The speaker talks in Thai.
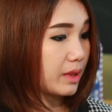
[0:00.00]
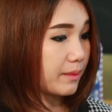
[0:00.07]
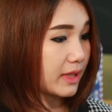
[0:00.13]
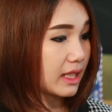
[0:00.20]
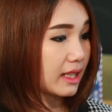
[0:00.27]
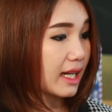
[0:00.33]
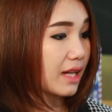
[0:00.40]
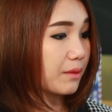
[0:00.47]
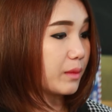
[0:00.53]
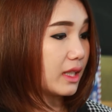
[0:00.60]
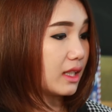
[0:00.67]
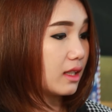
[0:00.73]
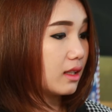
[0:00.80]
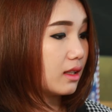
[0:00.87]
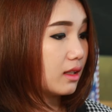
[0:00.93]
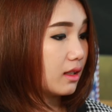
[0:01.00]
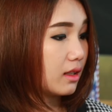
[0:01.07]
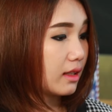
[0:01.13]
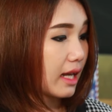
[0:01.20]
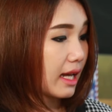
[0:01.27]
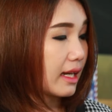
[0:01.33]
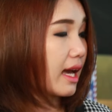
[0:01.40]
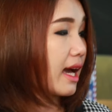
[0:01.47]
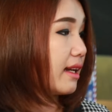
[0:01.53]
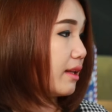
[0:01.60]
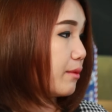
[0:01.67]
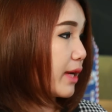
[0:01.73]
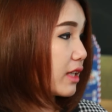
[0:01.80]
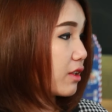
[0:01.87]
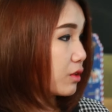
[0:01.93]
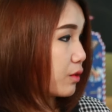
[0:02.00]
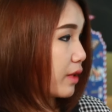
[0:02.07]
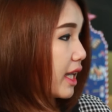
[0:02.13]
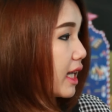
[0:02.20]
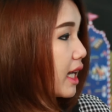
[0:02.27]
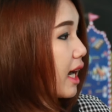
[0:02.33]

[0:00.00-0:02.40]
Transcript: มีบรรยากาศเหมือนทานอาหารในบ้านของตัวเอง